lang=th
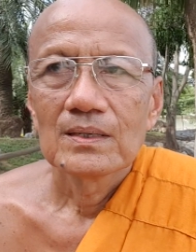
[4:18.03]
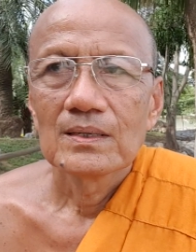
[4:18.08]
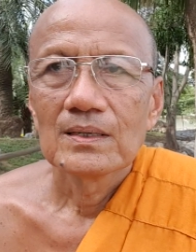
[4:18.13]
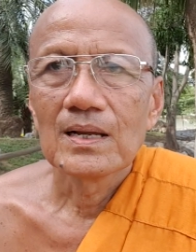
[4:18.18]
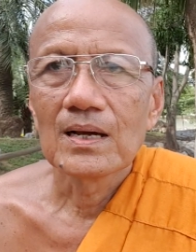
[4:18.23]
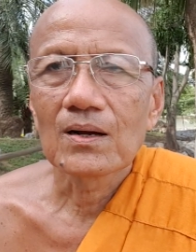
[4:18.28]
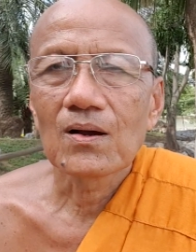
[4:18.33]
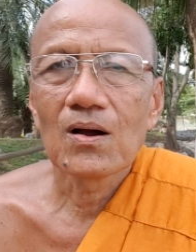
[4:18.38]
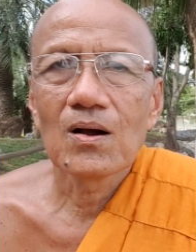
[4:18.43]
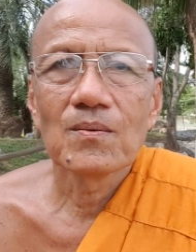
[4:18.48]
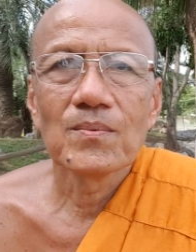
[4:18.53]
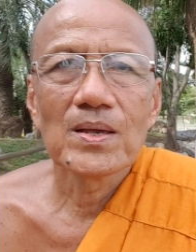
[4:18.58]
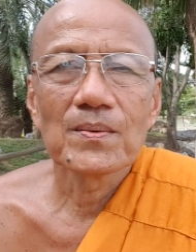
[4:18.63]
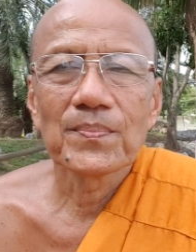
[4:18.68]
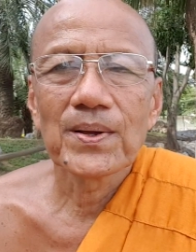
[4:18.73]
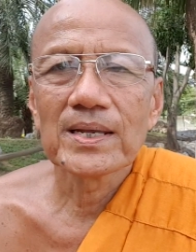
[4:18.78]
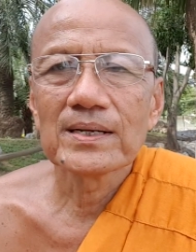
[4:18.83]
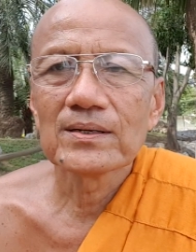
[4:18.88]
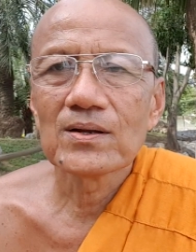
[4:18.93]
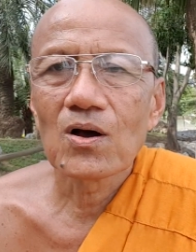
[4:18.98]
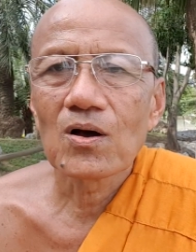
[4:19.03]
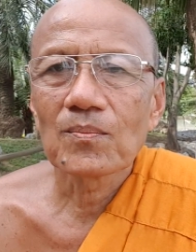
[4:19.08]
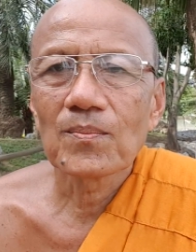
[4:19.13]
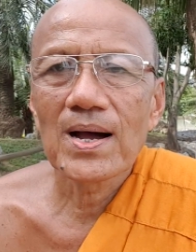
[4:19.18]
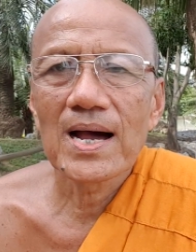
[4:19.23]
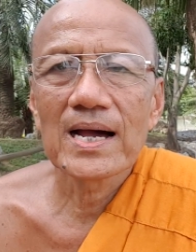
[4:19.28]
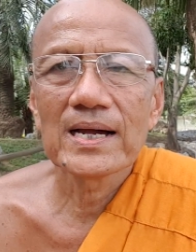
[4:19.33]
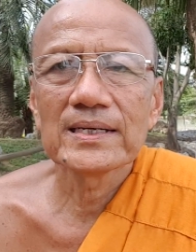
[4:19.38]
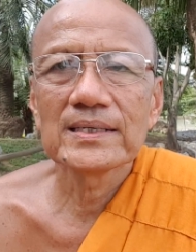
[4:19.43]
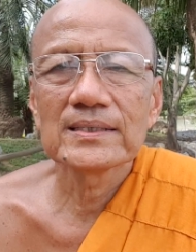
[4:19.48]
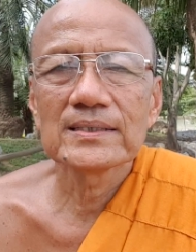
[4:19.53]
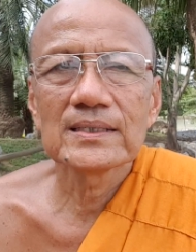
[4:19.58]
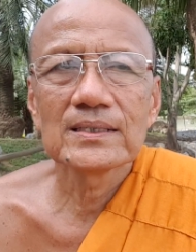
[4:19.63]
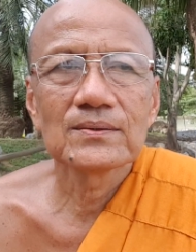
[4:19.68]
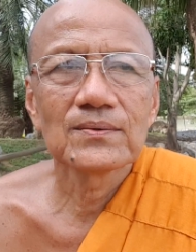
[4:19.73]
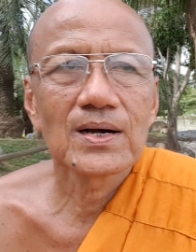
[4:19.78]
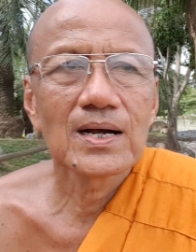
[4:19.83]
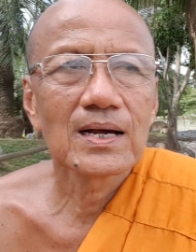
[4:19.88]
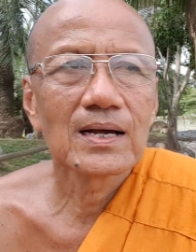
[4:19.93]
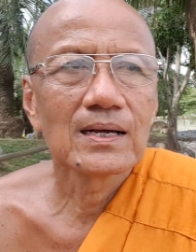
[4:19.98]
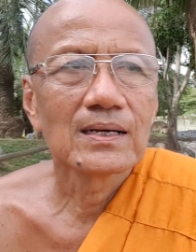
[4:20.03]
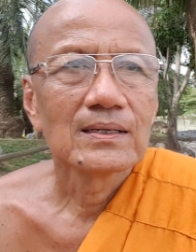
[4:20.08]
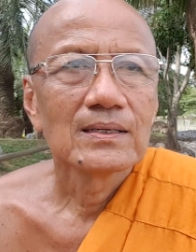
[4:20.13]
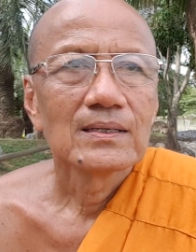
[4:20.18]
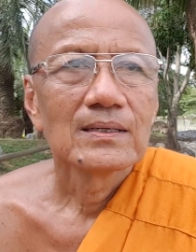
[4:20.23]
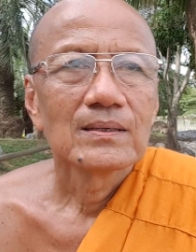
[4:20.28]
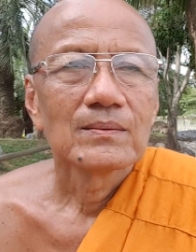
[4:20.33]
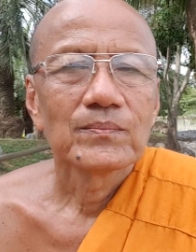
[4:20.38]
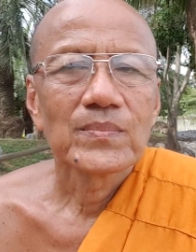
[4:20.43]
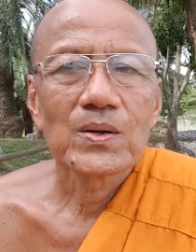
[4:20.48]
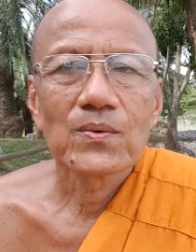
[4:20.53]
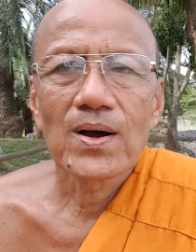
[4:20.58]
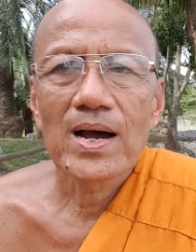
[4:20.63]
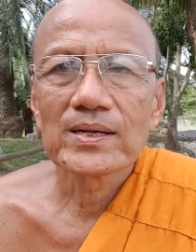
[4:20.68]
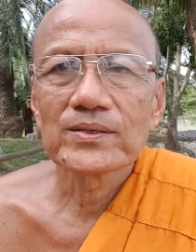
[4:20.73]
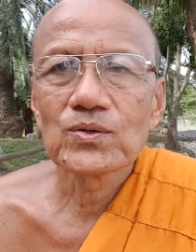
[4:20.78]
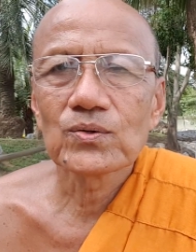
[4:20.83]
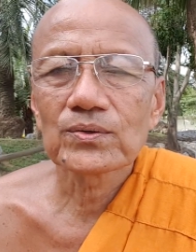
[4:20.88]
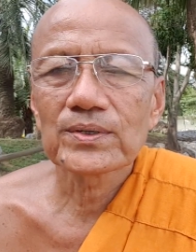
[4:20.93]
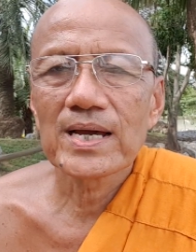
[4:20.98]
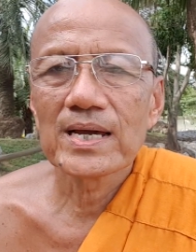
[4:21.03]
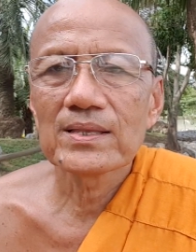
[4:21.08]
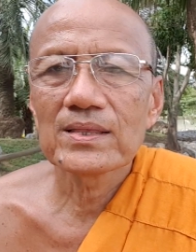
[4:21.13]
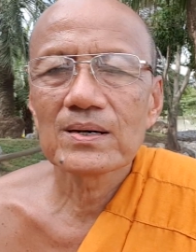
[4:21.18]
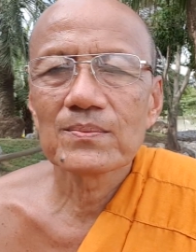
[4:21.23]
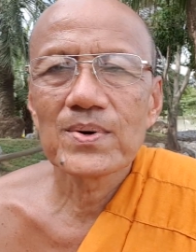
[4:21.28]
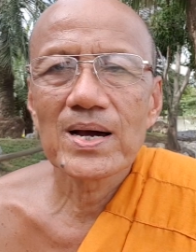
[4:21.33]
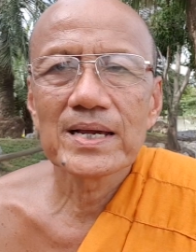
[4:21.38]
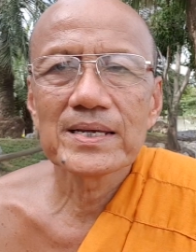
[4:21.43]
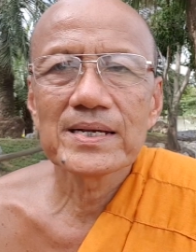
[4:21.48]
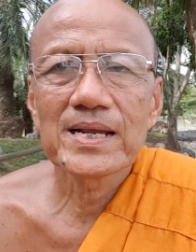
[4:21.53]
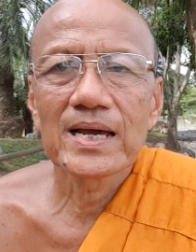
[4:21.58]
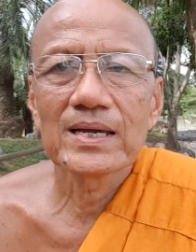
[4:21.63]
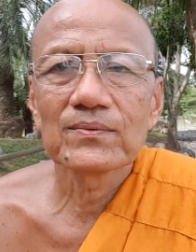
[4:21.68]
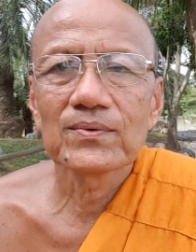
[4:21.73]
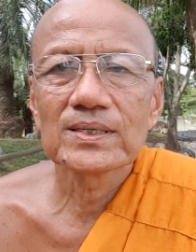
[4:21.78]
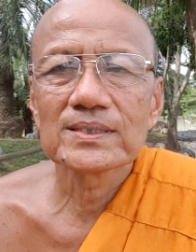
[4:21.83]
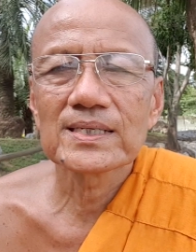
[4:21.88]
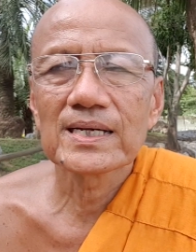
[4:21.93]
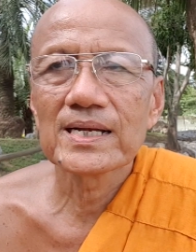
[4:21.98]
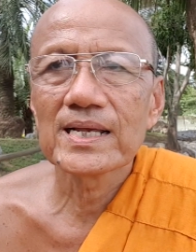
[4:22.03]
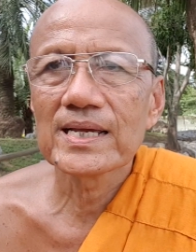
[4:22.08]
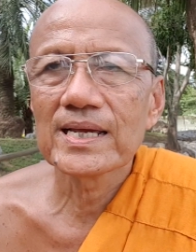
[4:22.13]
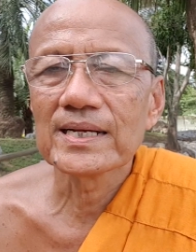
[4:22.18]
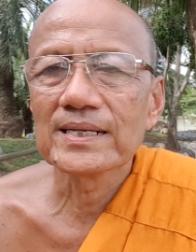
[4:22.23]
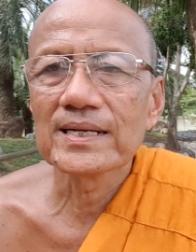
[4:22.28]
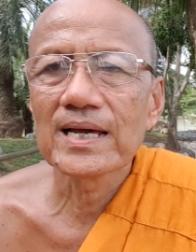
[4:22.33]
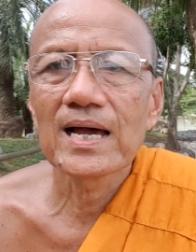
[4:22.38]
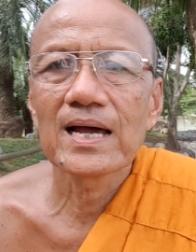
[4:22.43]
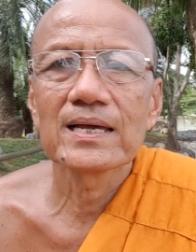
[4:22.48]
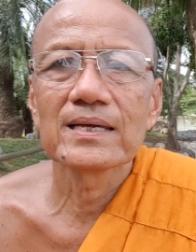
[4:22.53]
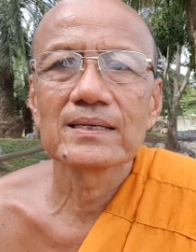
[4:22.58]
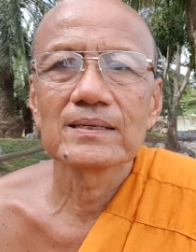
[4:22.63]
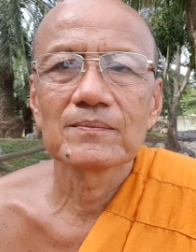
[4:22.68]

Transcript: แล้วก็ไม่เป็นดอกไม้ที่ว่าไม่ว่ายุคไหนสมัยไหนว่าจะได้เห็นได้